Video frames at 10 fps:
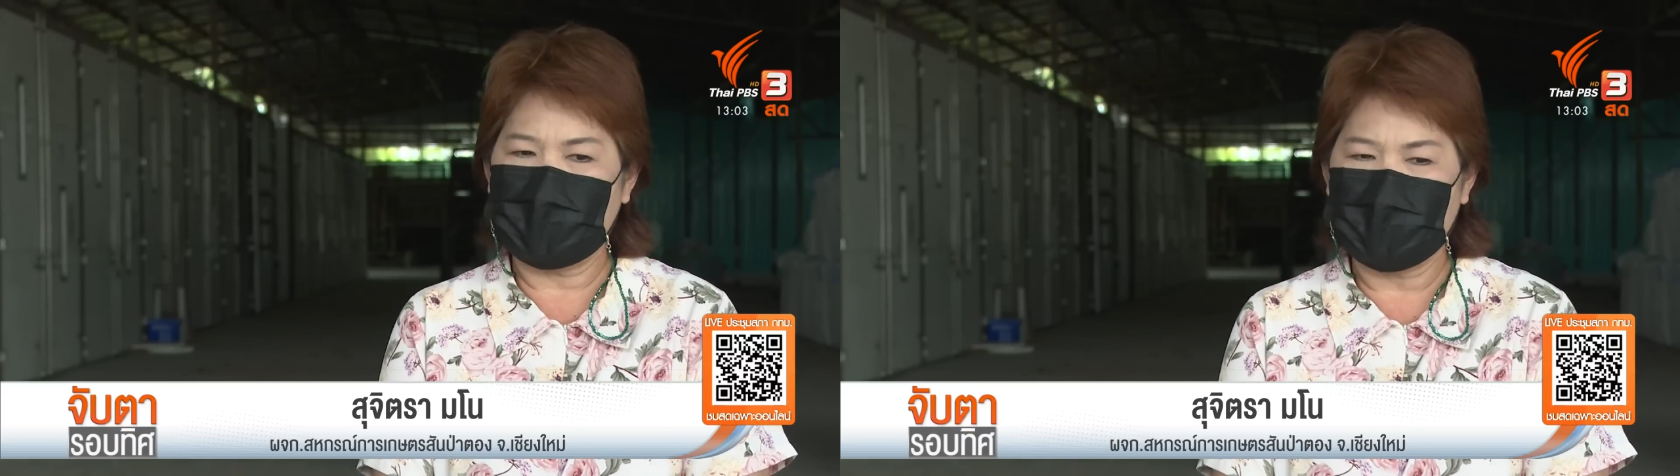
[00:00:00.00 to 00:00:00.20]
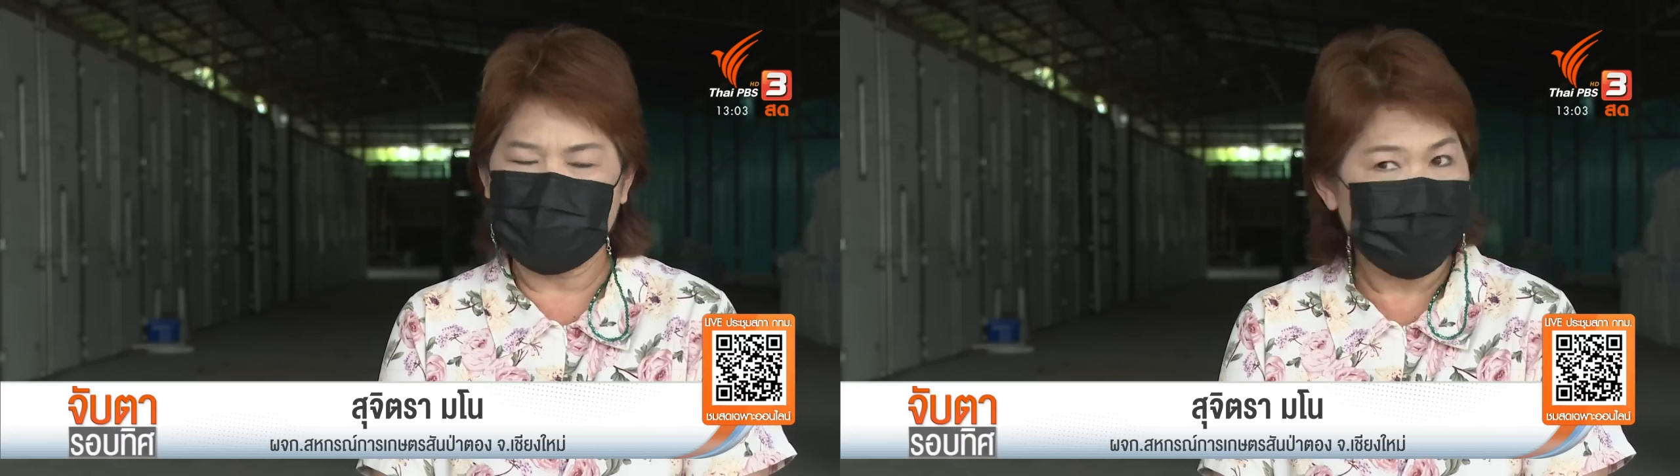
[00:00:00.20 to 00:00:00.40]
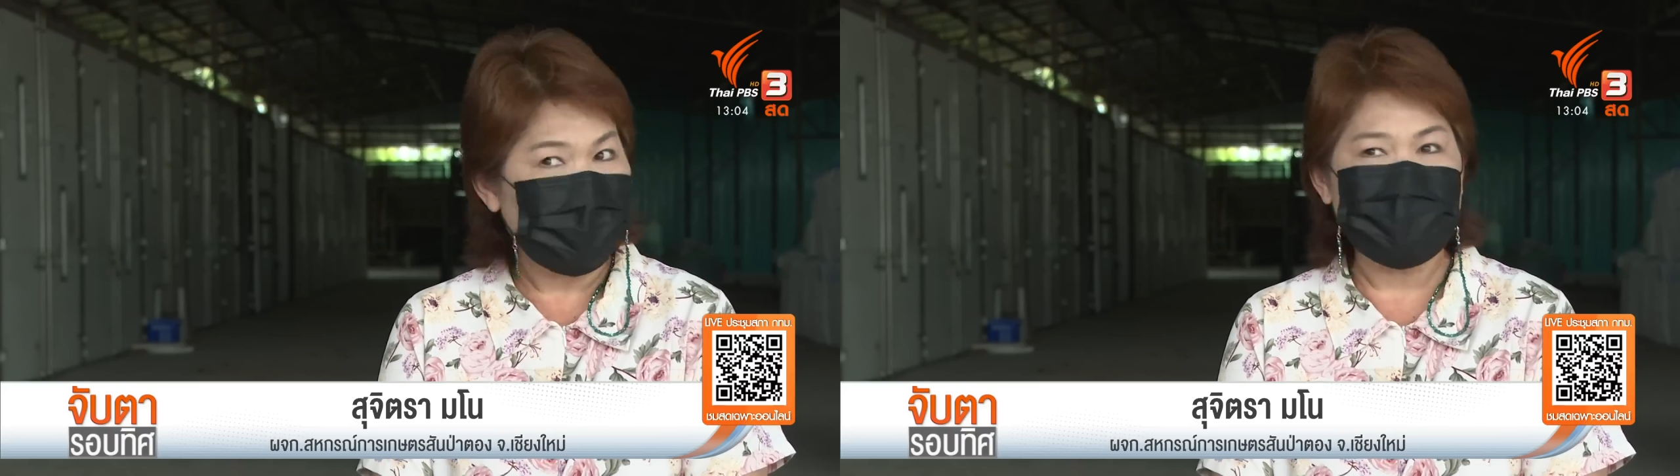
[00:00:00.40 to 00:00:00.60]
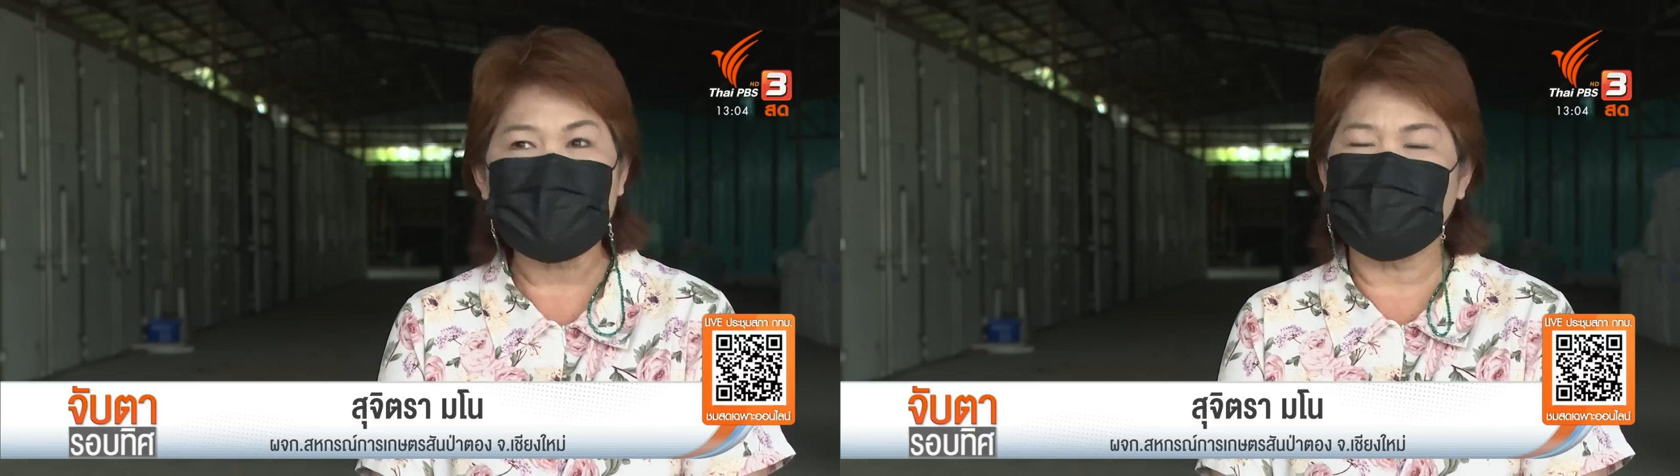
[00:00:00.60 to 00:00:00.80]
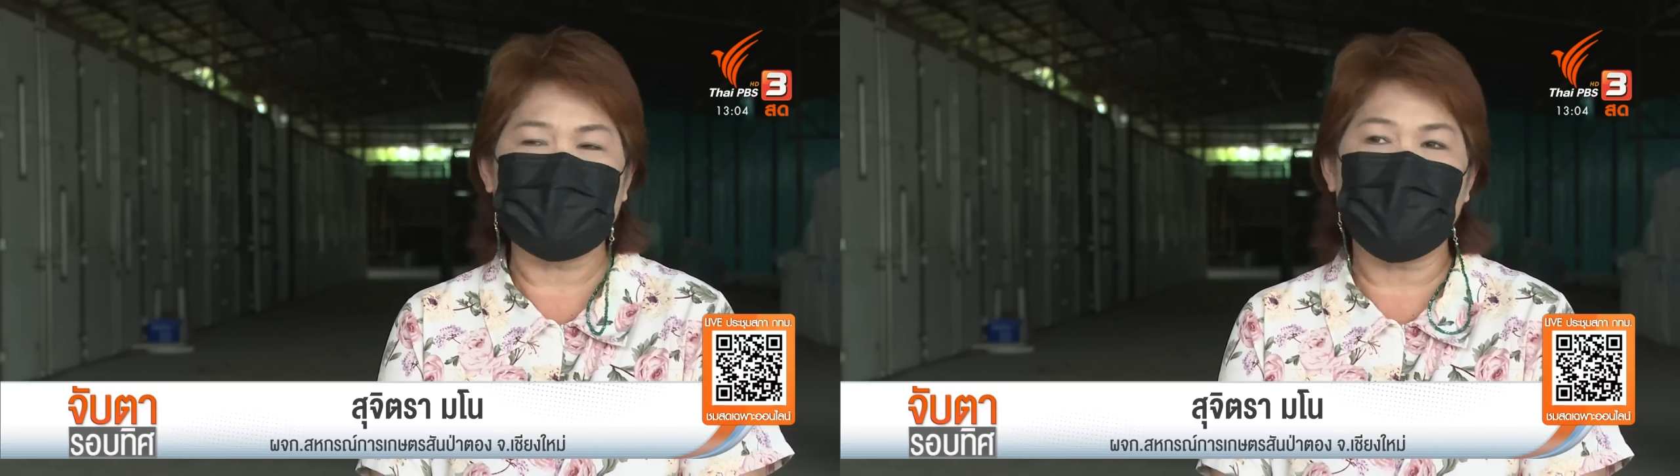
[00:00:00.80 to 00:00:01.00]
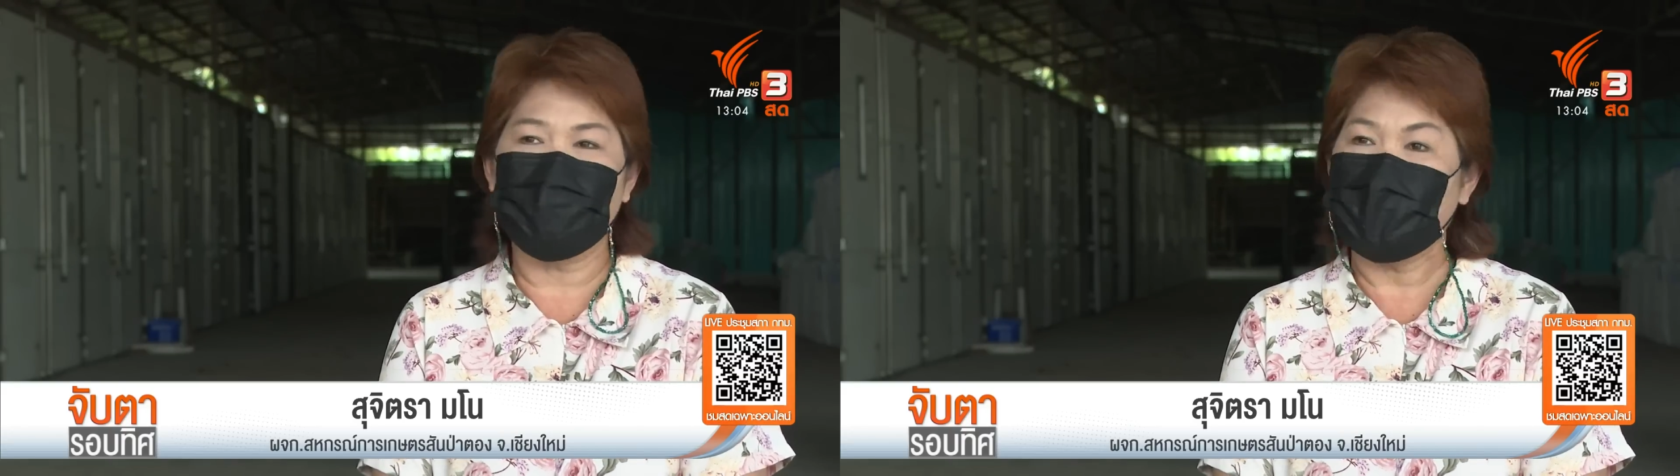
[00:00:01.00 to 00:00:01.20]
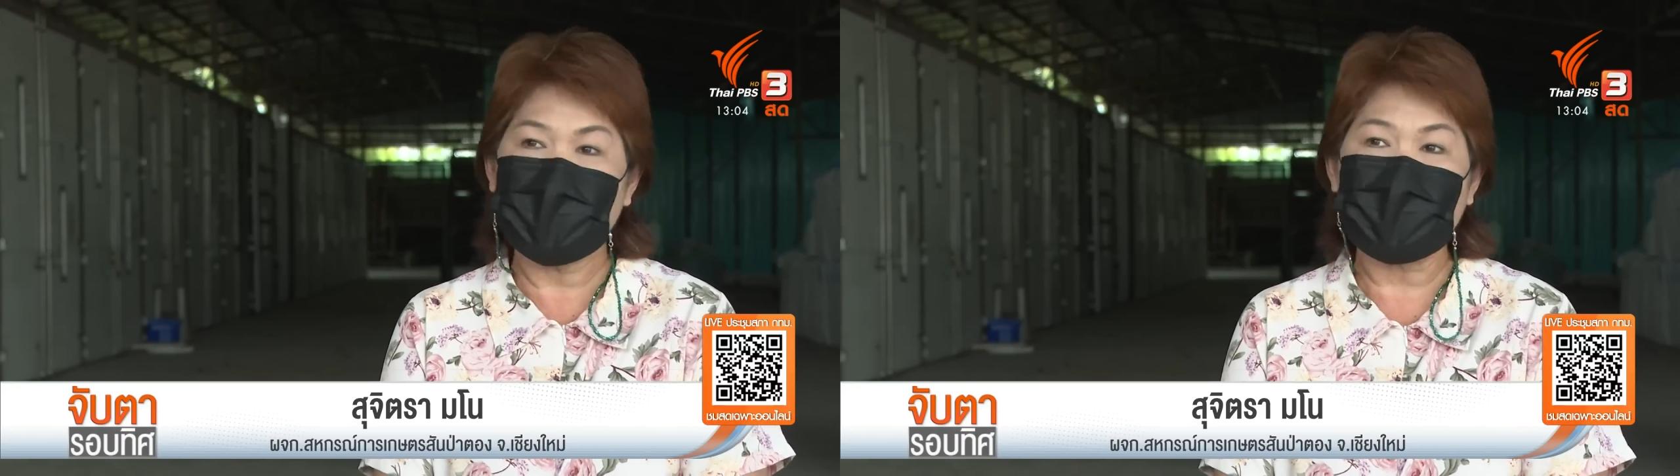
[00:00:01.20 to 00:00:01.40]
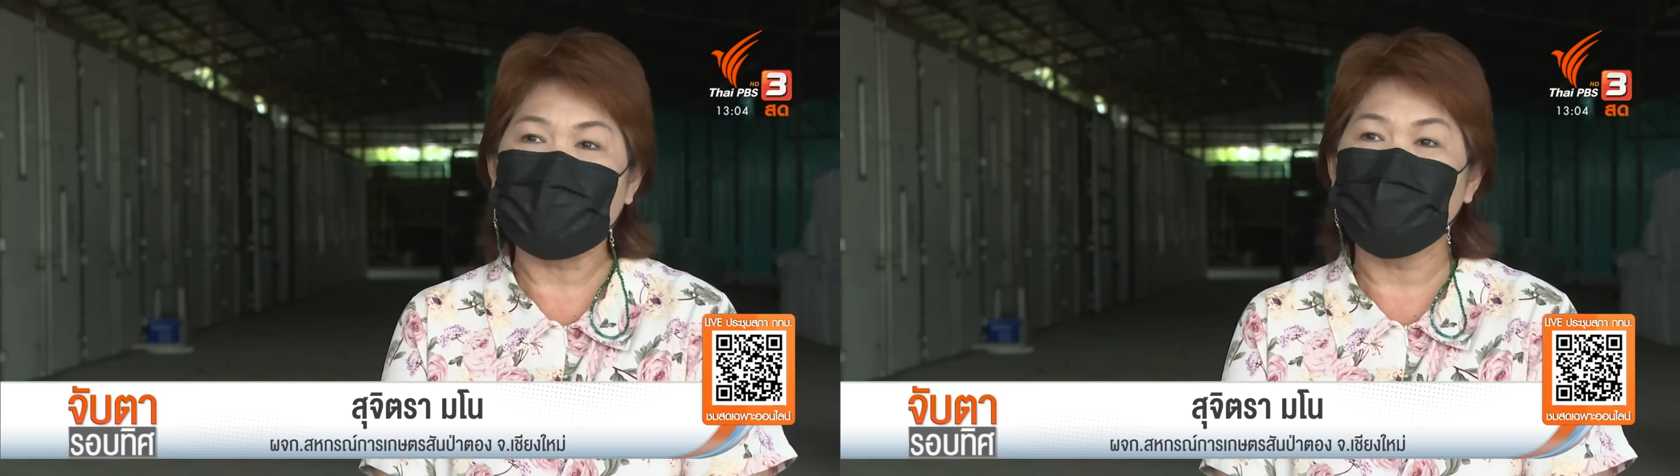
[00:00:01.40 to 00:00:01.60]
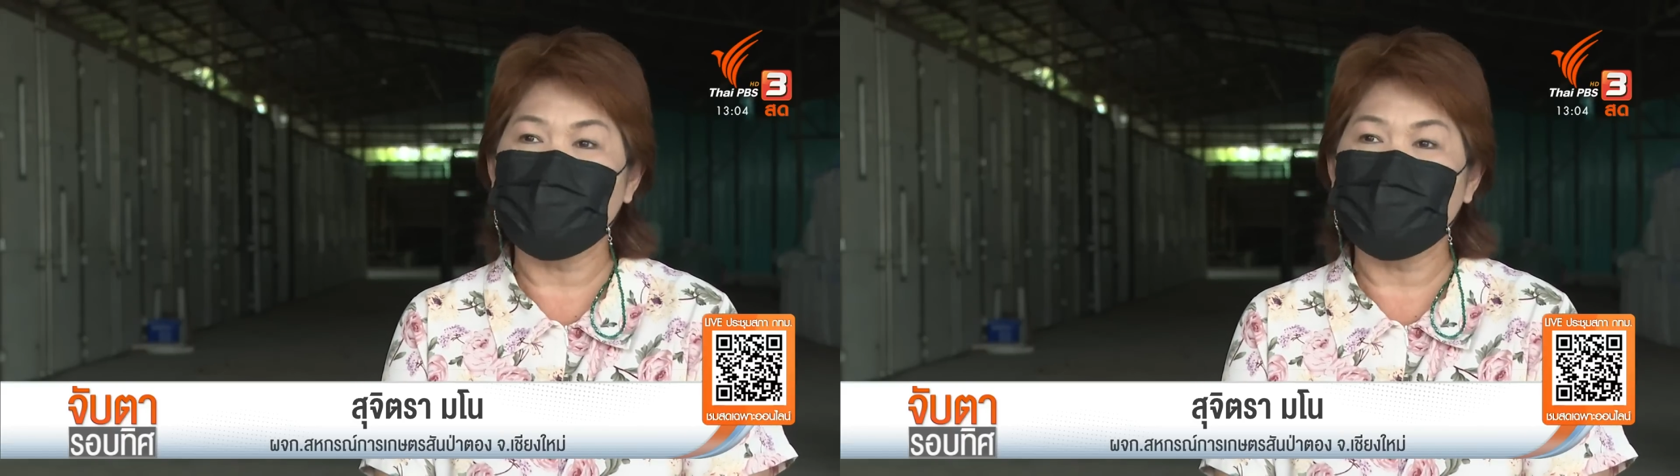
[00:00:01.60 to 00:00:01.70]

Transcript: แต่สมาชิกเกษตรกรไม่ได้ขาด